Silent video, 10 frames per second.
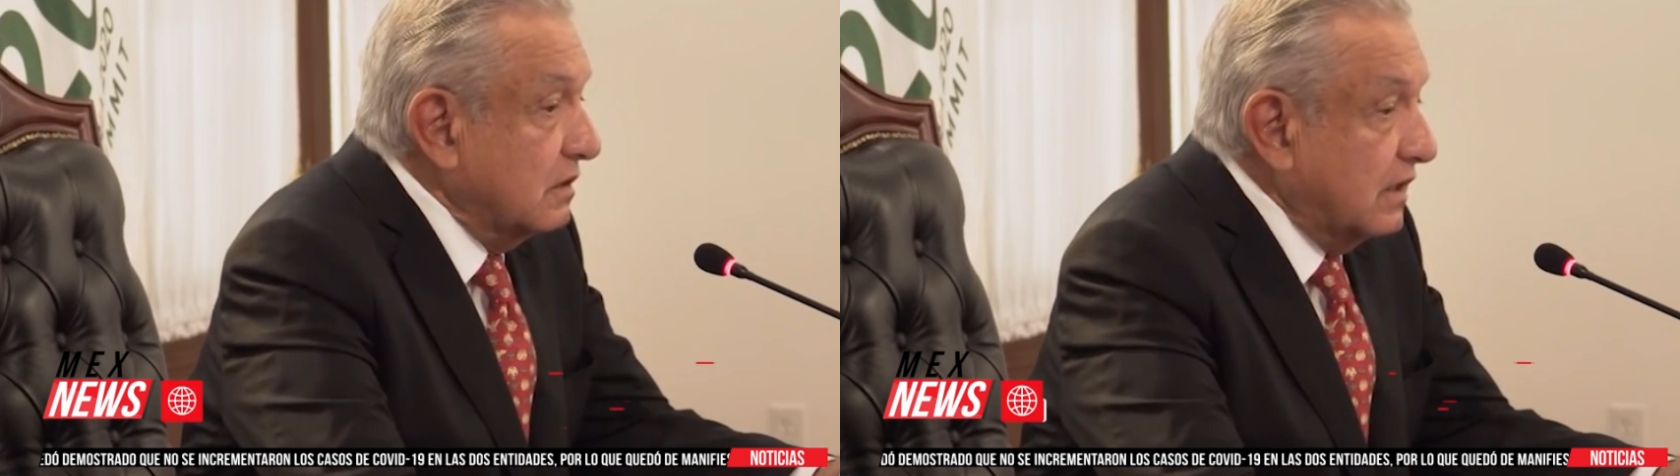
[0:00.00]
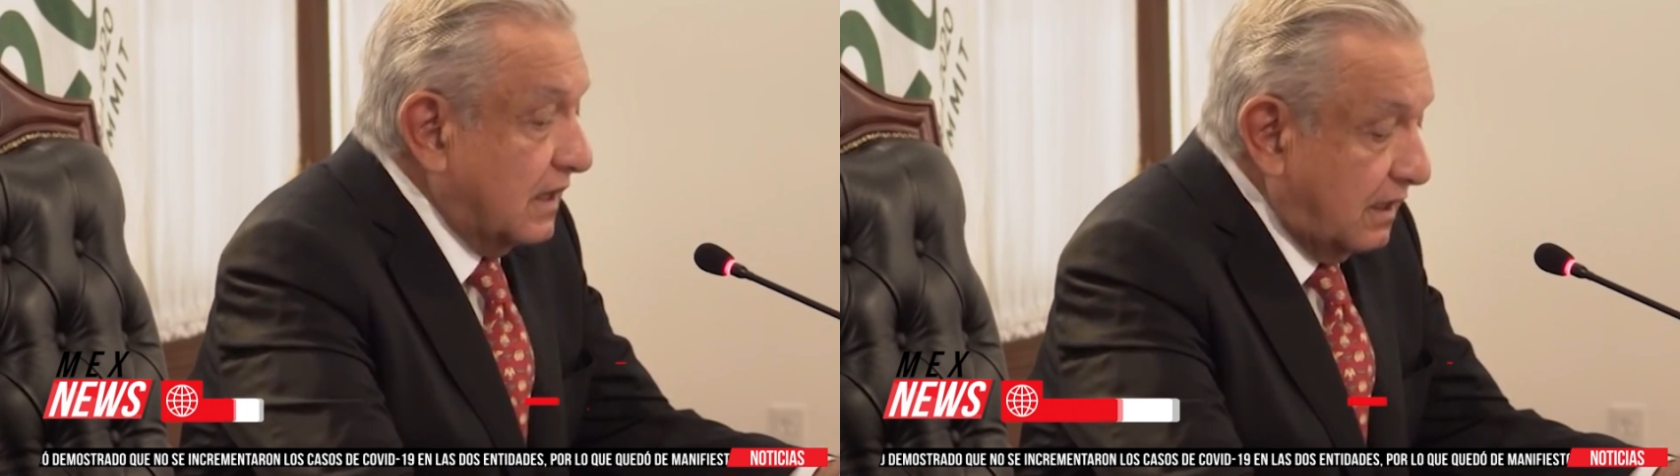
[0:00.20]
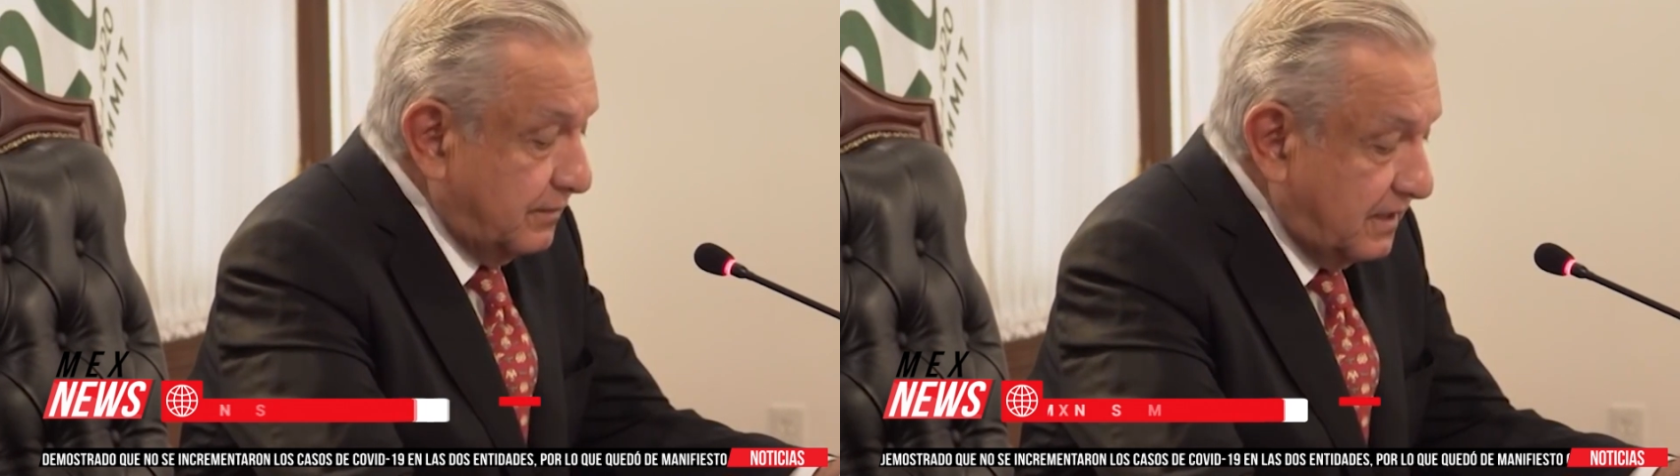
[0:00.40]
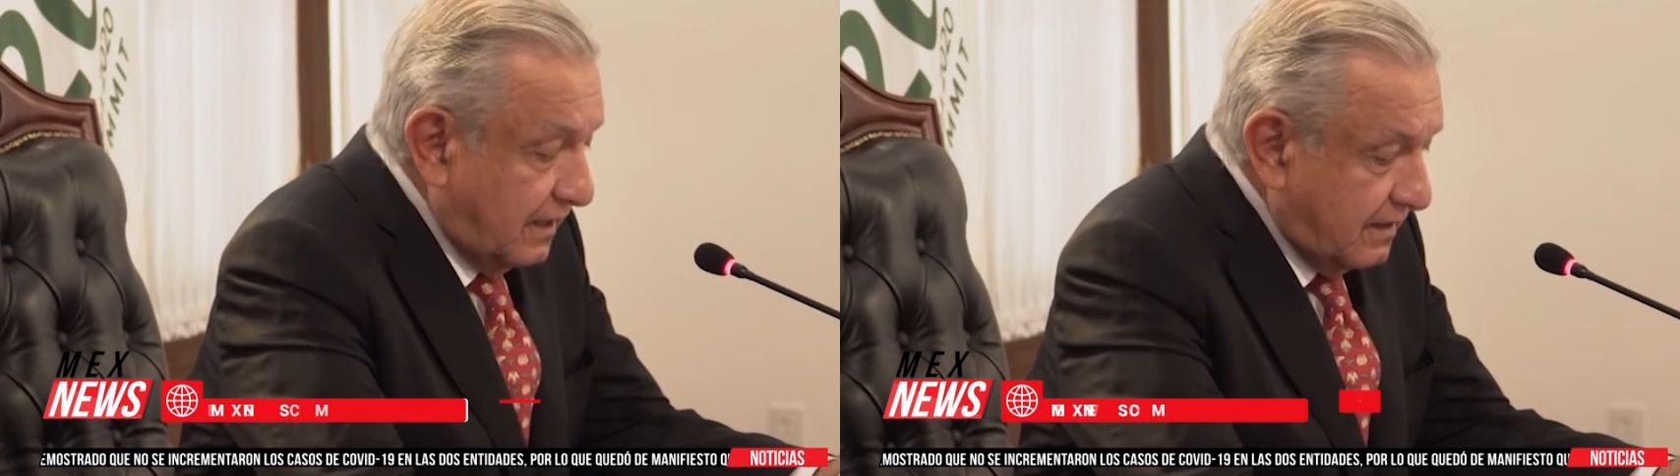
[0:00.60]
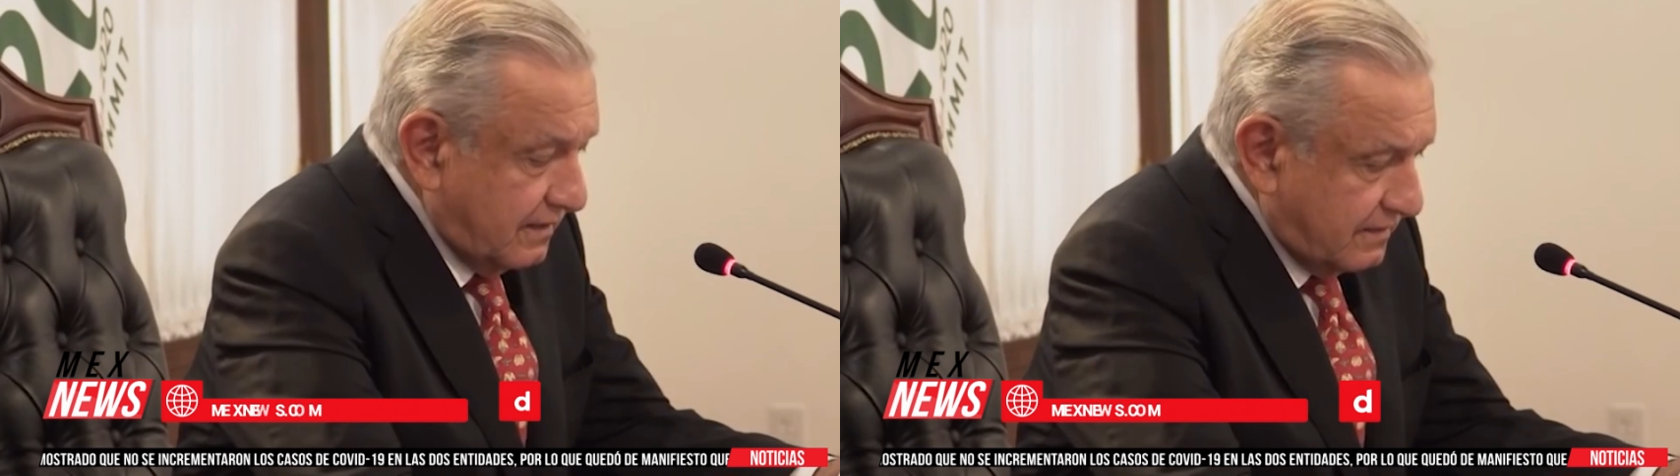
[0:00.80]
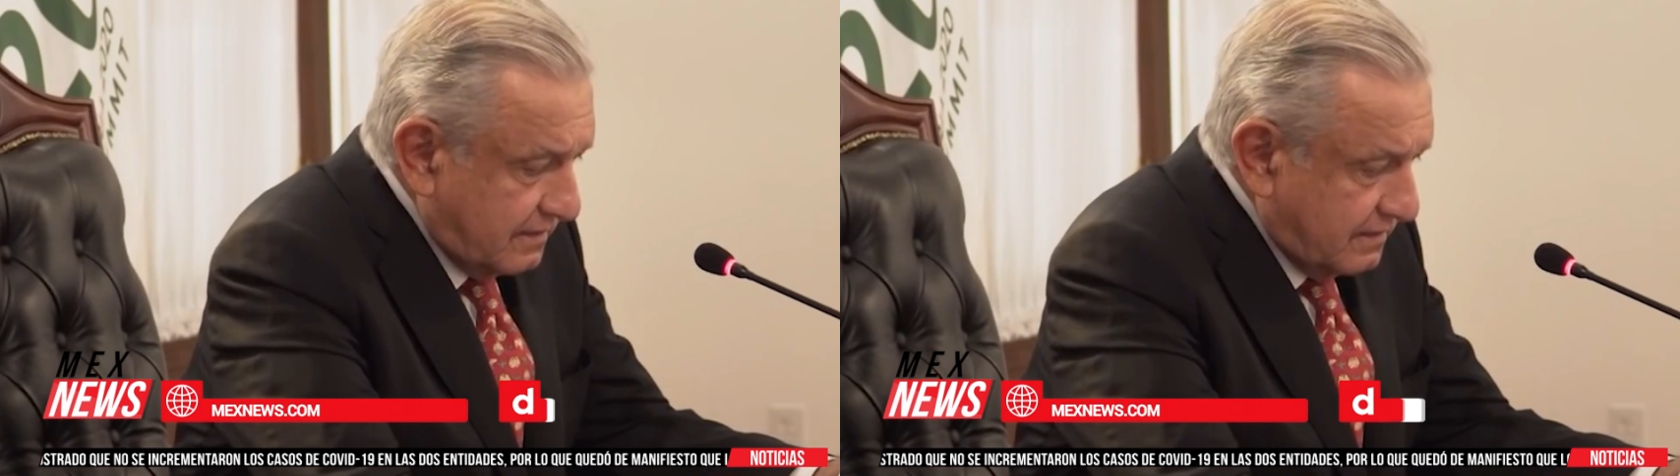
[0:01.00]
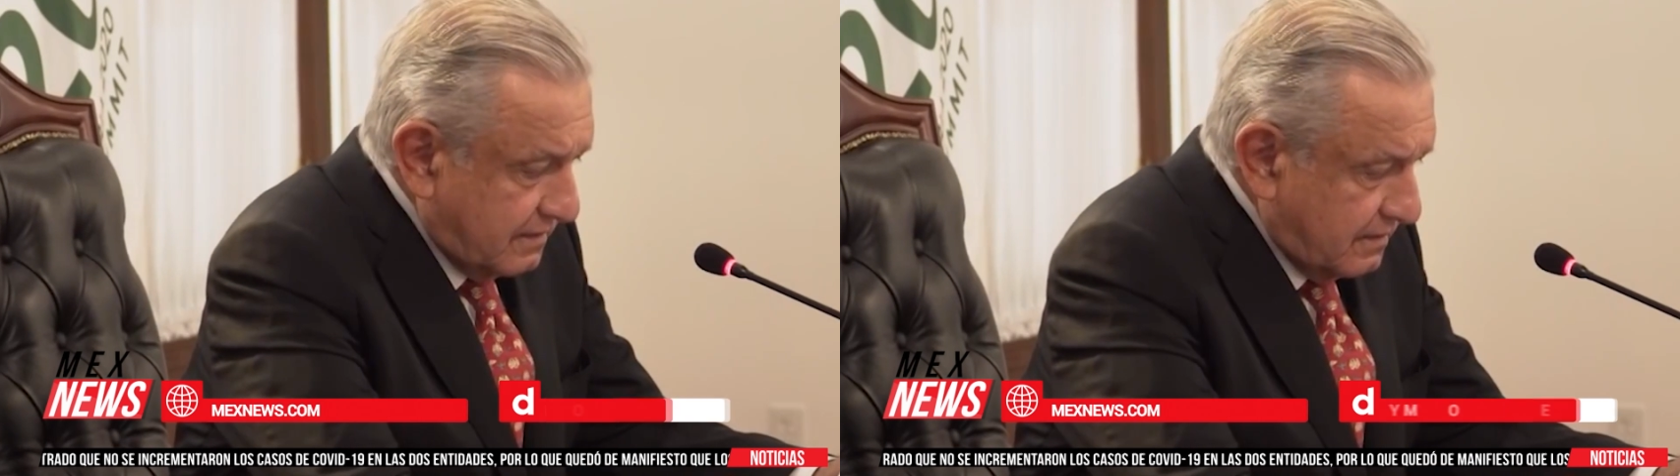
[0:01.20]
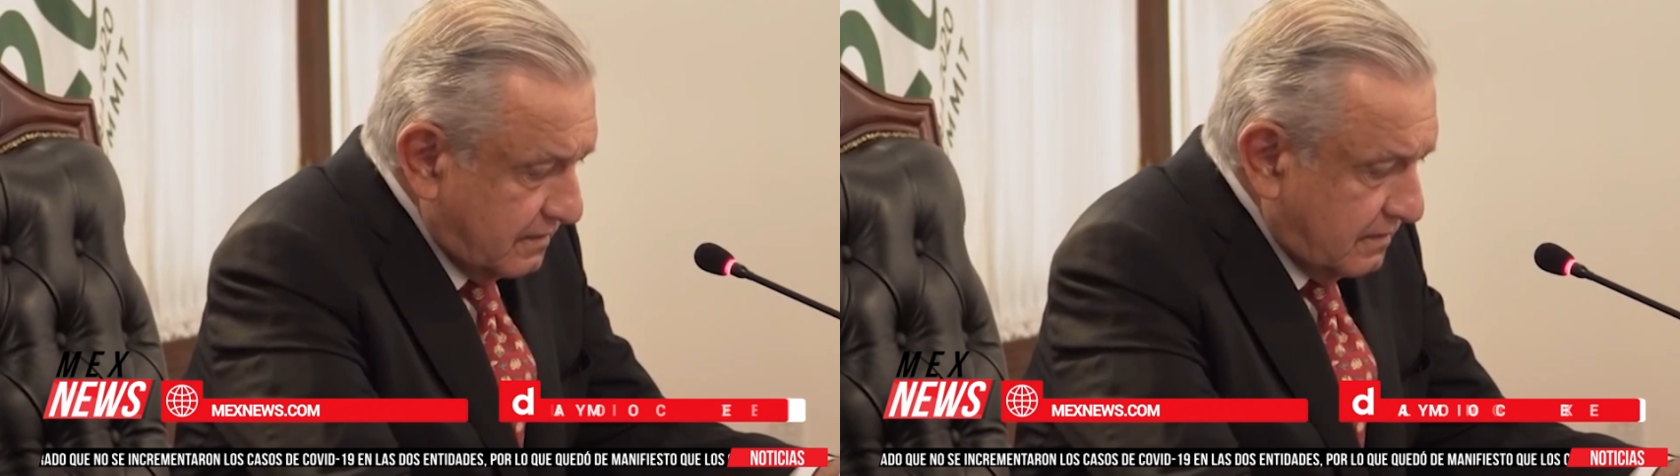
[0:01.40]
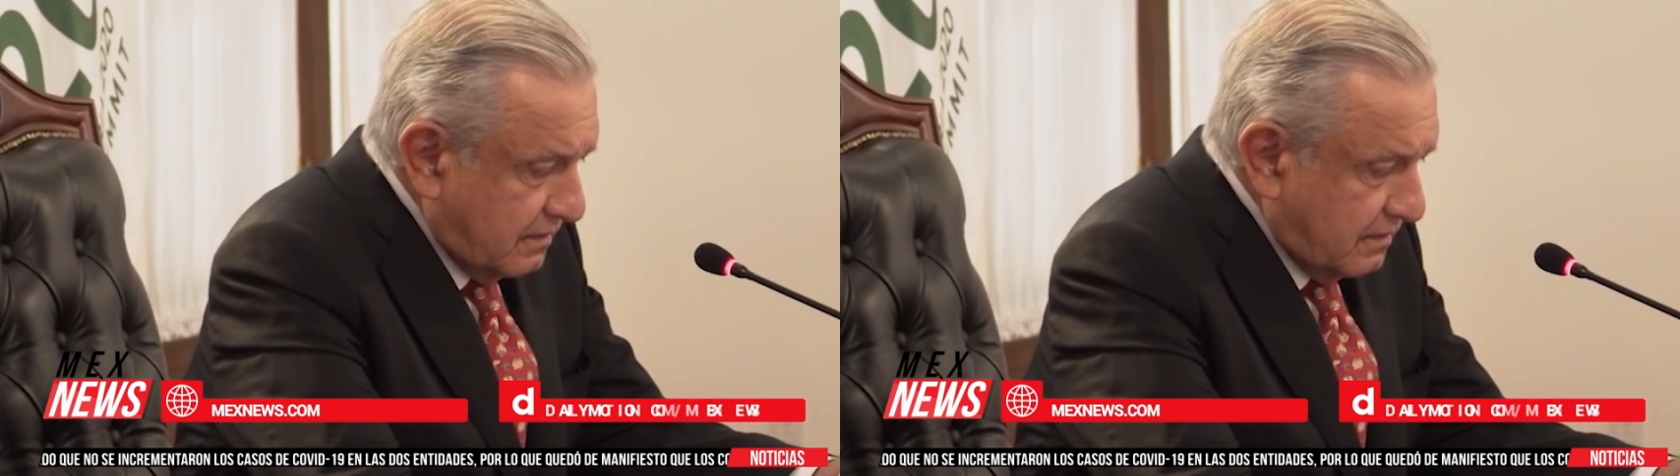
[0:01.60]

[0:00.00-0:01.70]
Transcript: la emergencia sanitaria,